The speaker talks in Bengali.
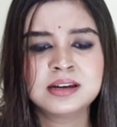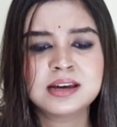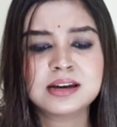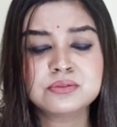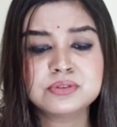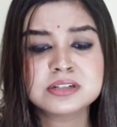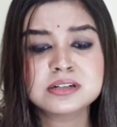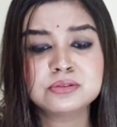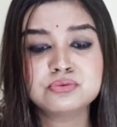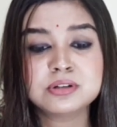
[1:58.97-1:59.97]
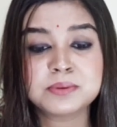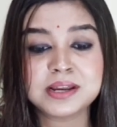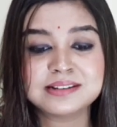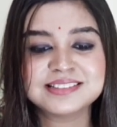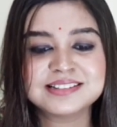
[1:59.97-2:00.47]
এখন এসে দুটি
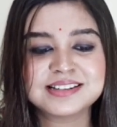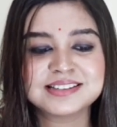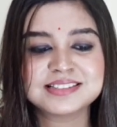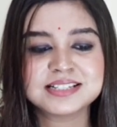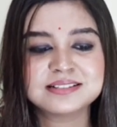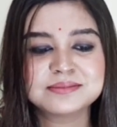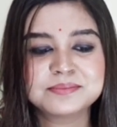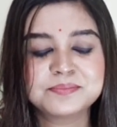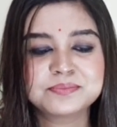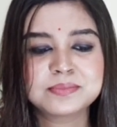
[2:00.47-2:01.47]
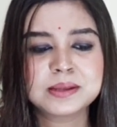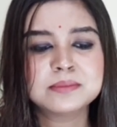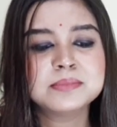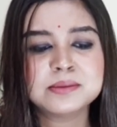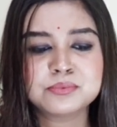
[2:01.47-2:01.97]
প্রাণীতে ঠেকেছে
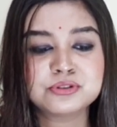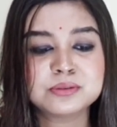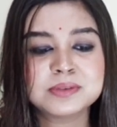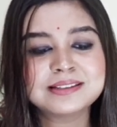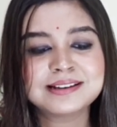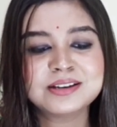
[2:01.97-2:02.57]
মেয়ে প্রতিমা থাকে